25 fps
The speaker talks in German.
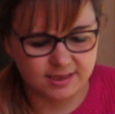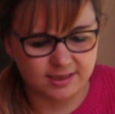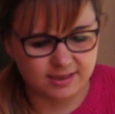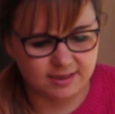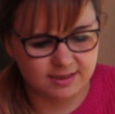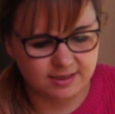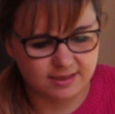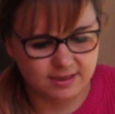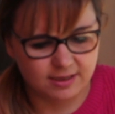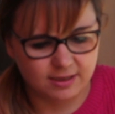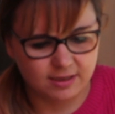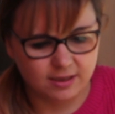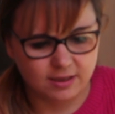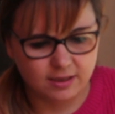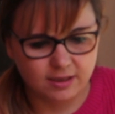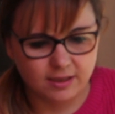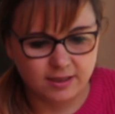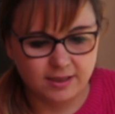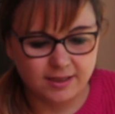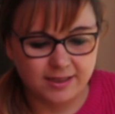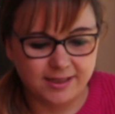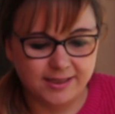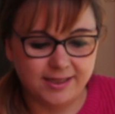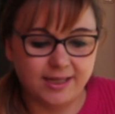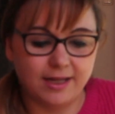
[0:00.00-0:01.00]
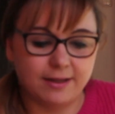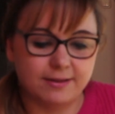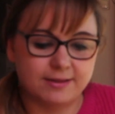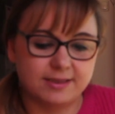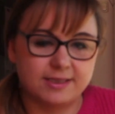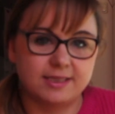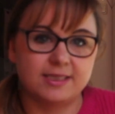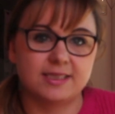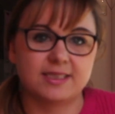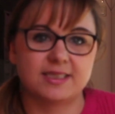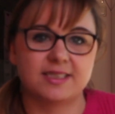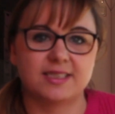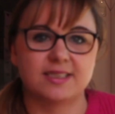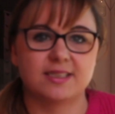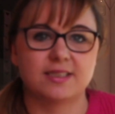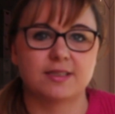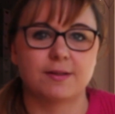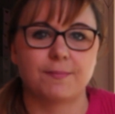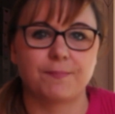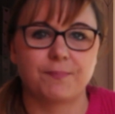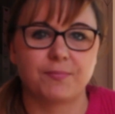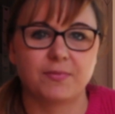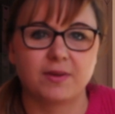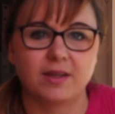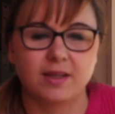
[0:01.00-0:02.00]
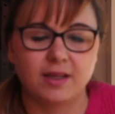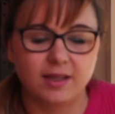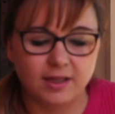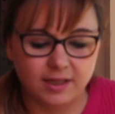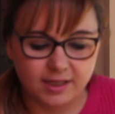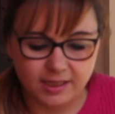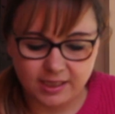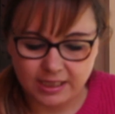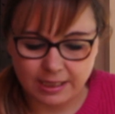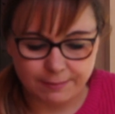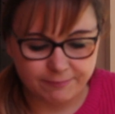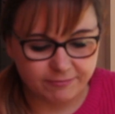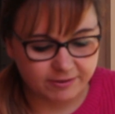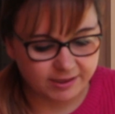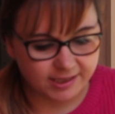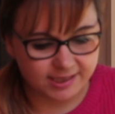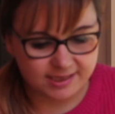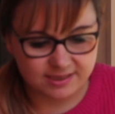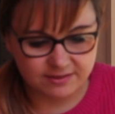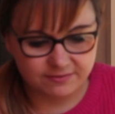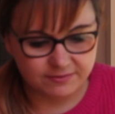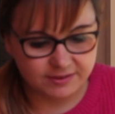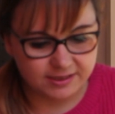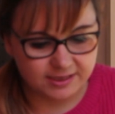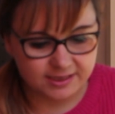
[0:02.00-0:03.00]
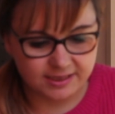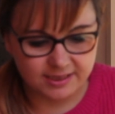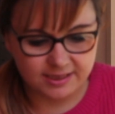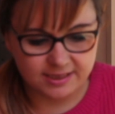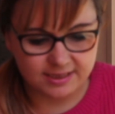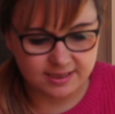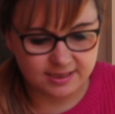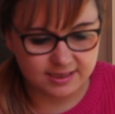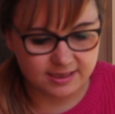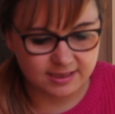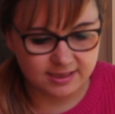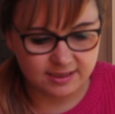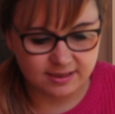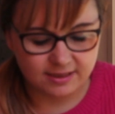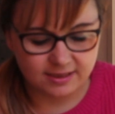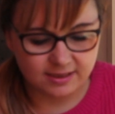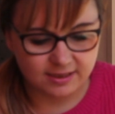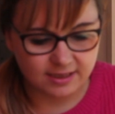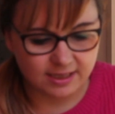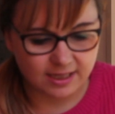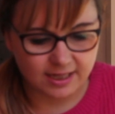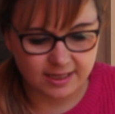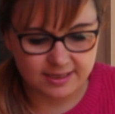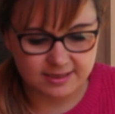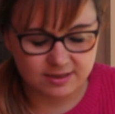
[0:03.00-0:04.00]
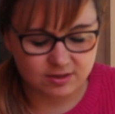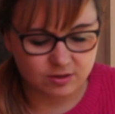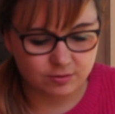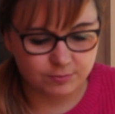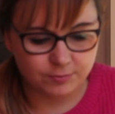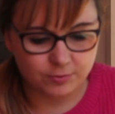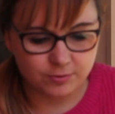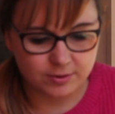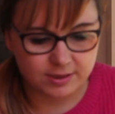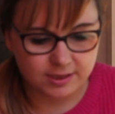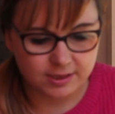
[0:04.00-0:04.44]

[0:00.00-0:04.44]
das jetzt. Ja, sie ist es. Ich habe vergessen, wie die hieß in, in High School